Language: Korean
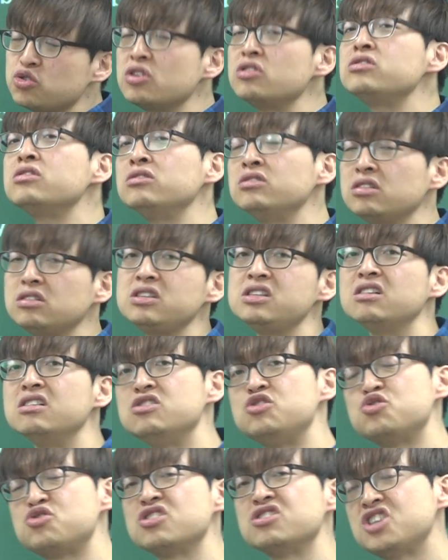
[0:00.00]
유전점
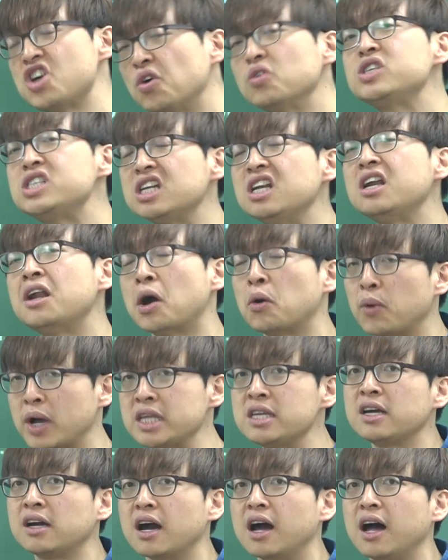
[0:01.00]
특징을 유전 형질이라고
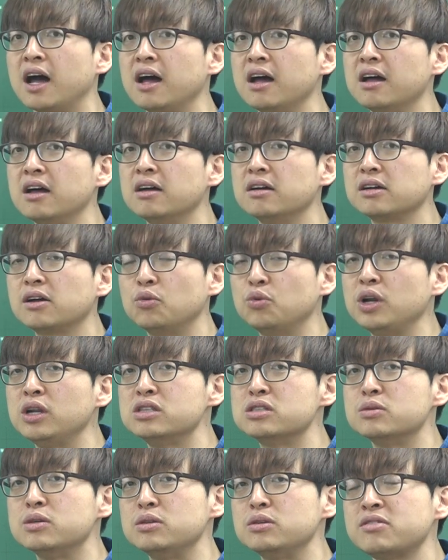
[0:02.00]
하니까. 그러니까 우리
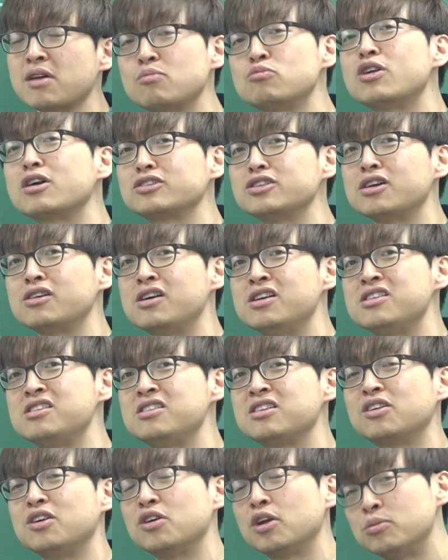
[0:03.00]
이제 생물학자가니까
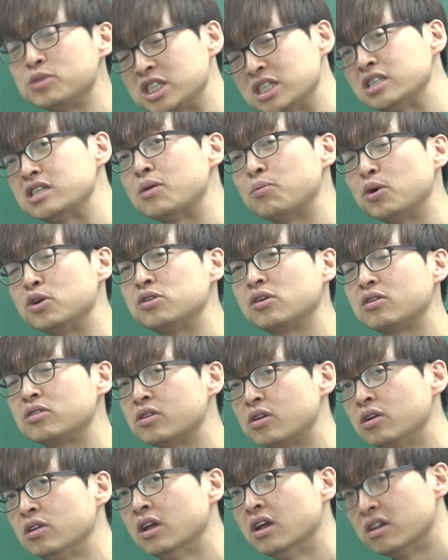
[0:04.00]
그러니까 여러분 실제
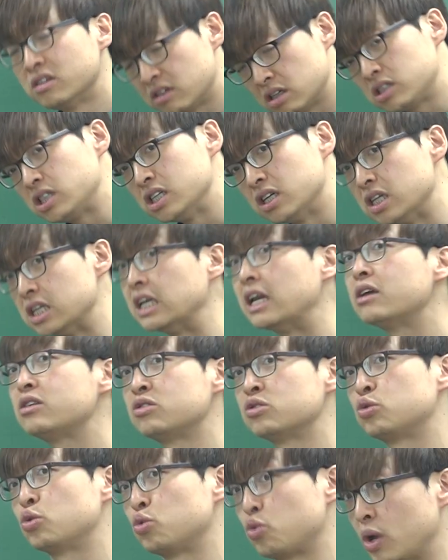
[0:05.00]
번역에서는 특징은
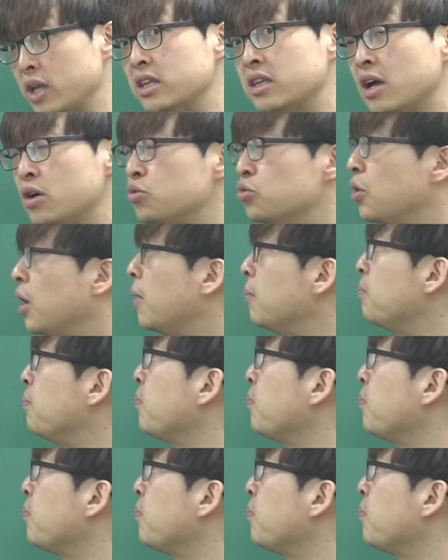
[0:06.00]
이랬어도 된다고요.